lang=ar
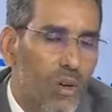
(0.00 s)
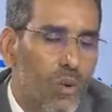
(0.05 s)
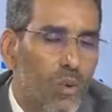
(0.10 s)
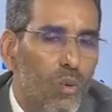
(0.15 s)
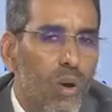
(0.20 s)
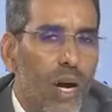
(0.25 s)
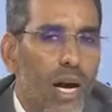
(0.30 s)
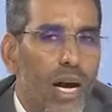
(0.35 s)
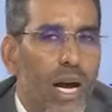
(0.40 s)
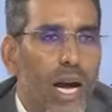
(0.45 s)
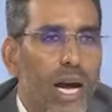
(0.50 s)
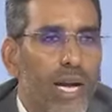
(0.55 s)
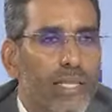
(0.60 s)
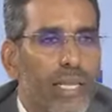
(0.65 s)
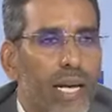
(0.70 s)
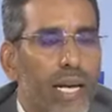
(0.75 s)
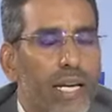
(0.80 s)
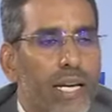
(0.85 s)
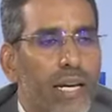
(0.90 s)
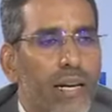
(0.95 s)
وقعت
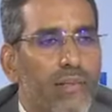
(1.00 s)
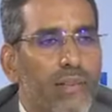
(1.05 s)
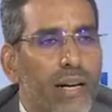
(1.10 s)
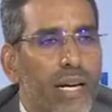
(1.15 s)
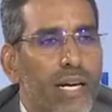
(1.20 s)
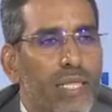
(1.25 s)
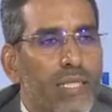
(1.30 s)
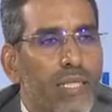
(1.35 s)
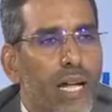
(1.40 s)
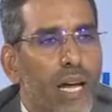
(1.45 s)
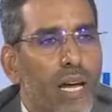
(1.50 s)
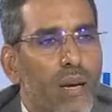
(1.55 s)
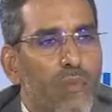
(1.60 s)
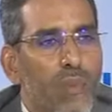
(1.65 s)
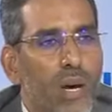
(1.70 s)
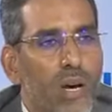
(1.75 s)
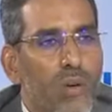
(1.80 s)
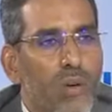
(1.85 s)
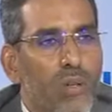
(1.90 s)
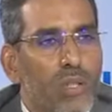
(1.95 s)
عليها فقط
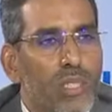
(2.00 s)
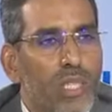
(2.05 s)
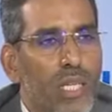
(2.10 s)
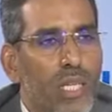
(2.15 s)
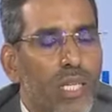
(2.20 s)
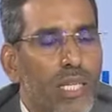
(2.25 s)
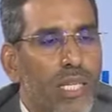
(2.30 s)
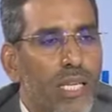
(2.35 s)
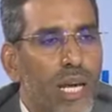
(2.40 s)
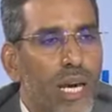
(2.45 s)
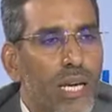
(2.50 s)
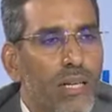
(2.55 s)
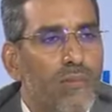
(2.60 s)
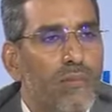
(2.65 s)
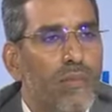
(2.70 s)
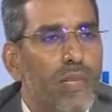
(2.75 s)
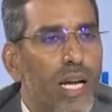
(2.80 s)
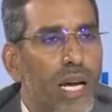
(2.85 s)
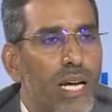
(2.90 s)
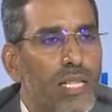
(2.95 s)
24
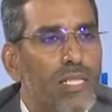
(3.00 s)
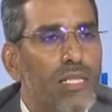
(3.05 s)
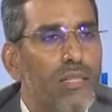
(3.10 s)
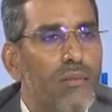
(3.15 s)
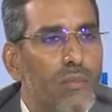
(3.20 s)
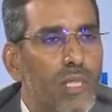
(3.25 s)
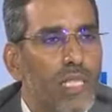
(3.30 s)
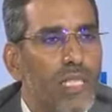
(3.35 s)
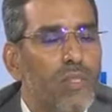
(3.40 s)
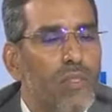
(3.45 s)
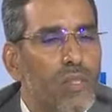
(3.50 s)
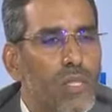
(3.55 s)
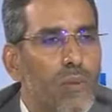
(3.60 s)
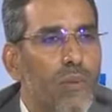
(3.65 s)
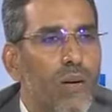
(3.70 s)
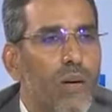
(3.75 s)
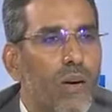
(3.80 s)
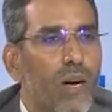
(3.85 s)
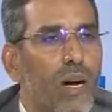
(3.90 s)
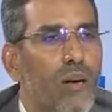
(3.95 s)
نائب من أصل
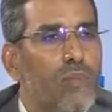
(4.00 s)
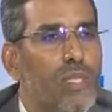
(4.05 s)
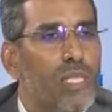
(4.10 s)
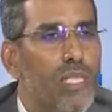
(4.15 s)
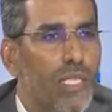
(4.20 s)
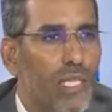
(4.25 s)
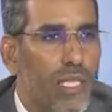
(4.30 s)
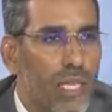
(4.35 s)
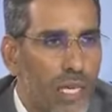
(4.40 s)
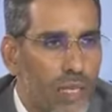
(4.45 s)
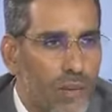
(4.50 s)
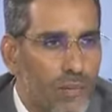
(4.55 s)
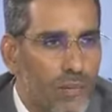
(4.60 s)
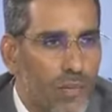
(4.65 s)
157 نائب